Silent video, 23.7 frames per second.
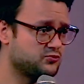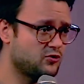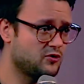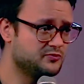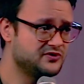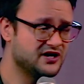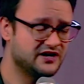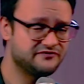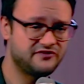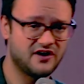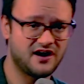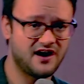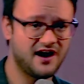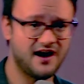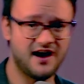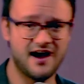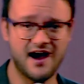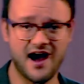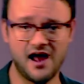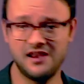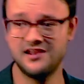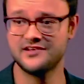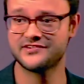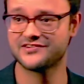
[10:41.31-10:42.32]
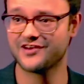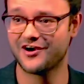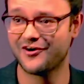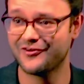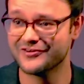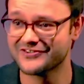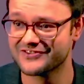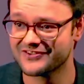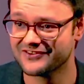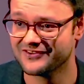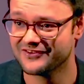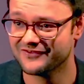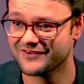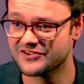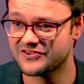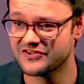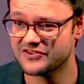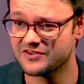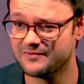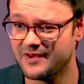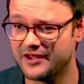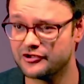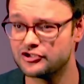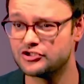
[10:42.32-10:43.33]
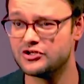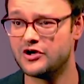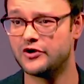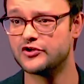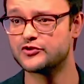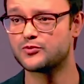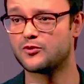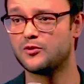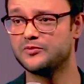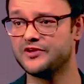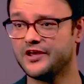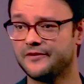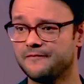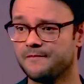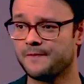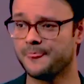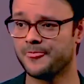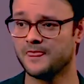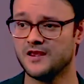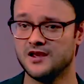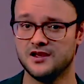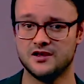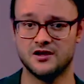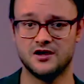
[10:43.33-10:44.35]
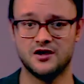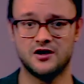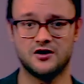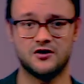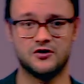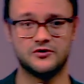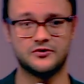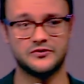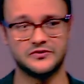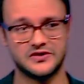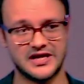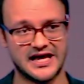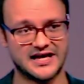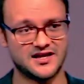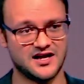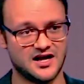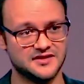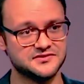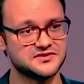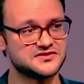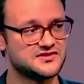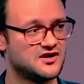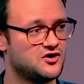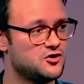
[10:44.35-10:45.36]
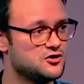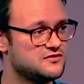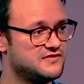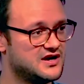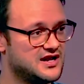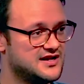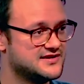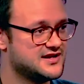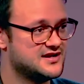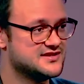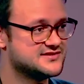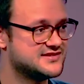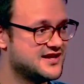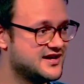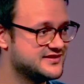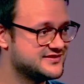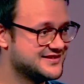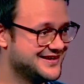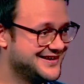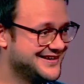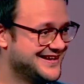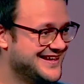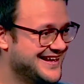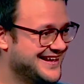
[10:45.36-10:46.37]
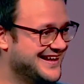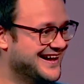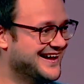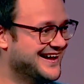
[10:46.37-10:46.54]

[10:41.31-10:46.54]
ich probiere einfach alles aus, was diese Menschen ausprobieren. Und, und er kann es auch, weil er halt alles hat. Ja?